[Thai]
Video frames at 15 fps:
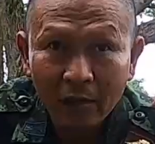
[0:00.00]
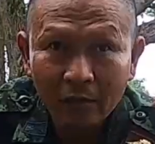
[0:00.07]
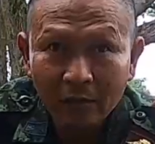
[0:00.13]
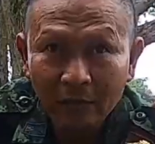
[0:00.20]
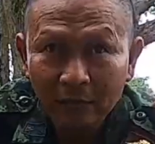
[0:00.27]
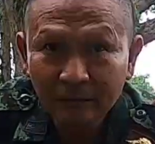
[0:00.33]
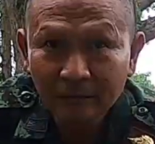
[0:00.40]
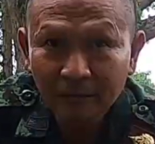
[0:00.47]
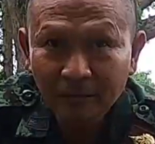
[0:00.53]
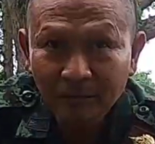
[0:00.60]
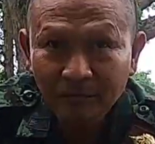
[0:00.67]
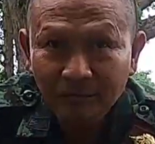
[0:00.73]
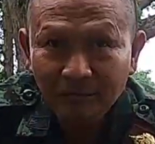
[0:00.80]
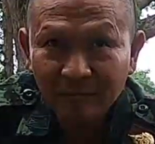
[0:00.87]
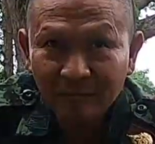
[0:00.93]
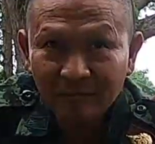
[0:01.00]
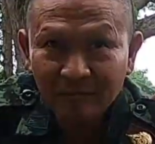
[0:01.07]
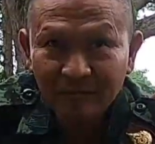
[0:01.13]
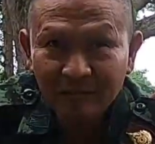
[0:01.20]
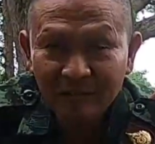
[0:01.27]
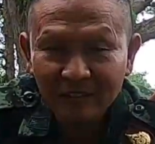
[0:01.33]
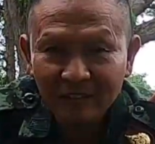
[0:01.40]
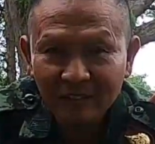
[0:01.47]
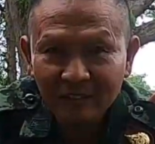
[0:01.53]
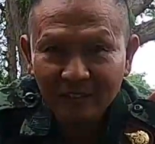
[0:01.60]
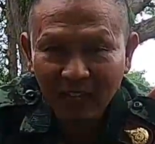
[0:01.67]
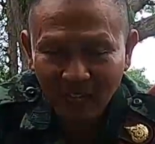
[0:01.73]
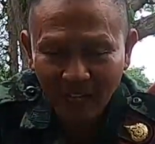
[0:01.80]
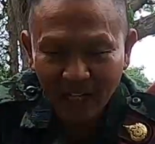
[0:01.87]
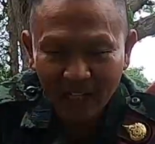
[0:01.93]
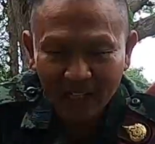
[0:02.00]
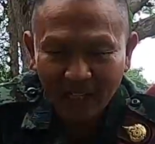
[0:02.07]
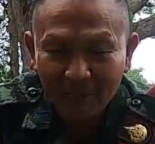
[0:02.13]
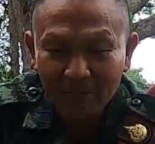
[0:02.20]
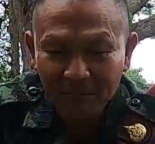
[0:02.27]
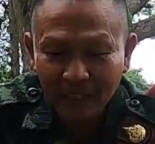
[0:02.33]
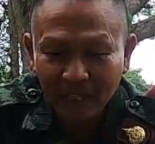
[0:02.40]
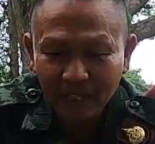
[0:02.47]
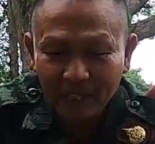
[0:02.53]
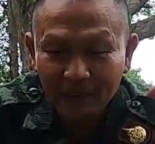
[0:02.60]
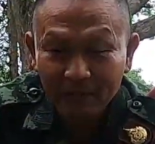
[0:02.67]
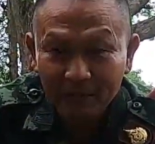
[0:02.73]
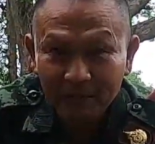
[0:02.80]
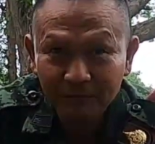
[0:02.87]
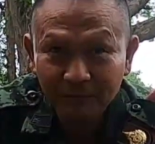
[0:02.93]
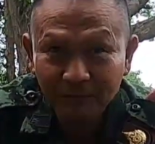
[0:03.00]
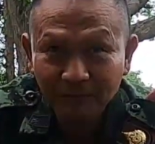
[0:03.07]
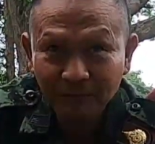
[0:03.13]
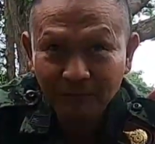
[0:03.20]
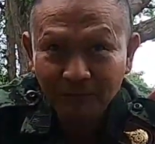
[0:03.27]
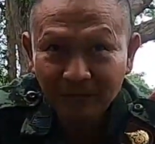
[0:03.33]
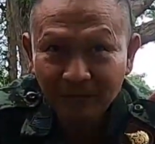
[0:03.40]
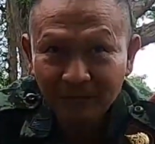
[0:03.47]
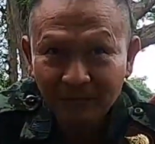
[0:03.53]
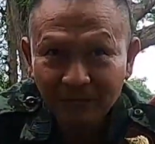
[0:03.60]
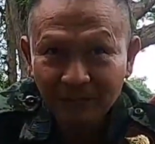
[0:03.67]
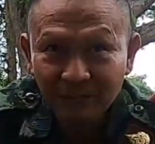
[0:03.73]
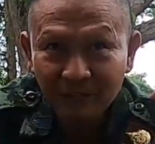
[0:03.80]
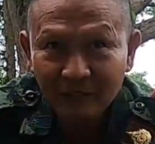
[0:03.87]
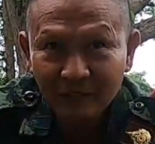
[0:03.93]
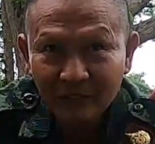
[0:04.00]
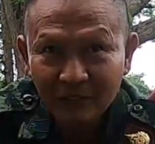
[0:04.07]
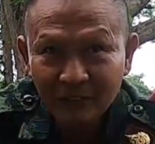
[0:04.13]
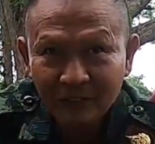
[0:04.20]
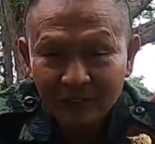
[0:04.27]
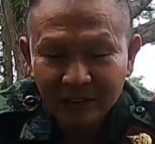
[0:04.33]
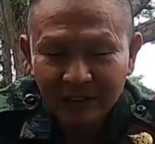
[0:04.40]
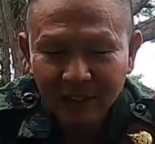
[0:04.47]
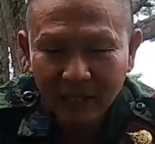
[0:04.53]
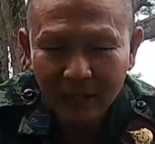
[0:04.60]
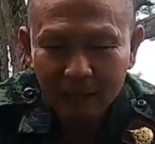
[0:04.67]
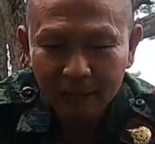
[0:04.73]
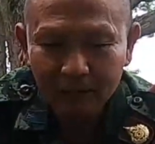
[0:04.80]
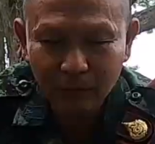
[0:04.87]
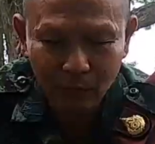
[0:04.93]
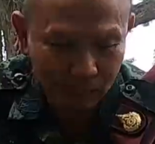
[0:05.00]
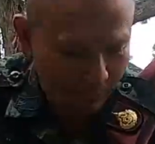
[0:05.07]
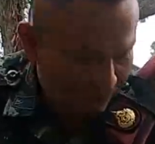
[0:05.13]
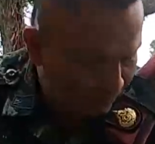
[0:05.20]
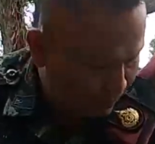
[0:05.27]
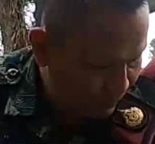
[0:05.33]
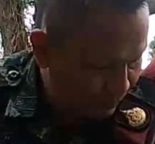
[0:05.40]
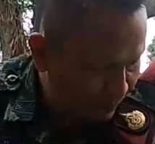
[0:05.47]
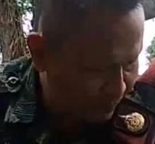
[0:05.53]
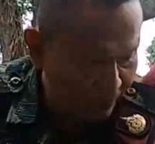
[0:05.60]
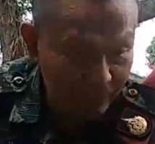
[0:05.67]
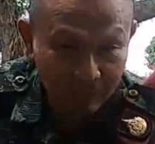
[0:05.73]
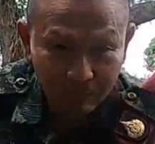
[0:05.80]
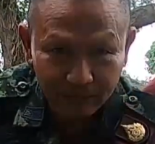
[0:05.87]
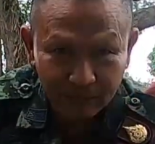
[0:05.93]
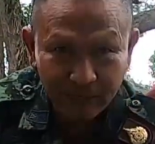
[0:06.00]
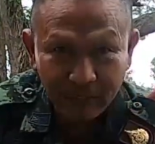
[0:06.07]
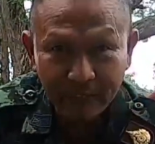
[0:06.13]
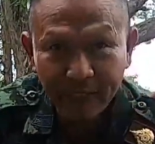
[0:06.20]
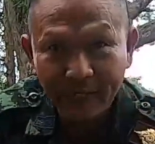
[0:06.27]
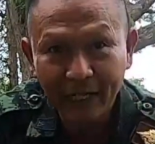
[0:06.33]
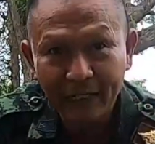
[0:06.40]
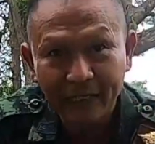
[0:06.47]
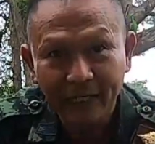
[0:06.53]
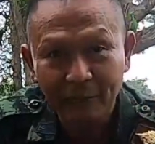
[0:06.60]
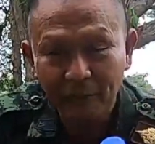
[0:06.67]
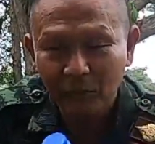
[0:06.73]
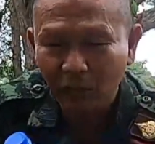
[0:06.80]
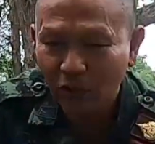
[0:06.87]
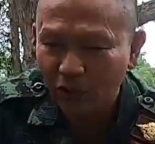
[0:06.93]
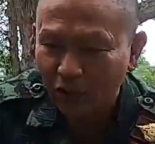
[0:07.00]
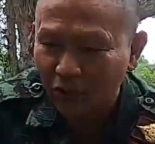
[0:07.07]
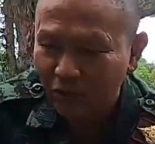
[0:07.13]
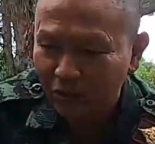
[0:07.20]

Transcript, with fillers: ชนิดอื่นที่มีความคล้ายคลึงกัน อ่าครับคลิปนี้ก็ขออนุญาตเก็บเข้าที่ก่อน ครับ ผม วิธีการเก็บก็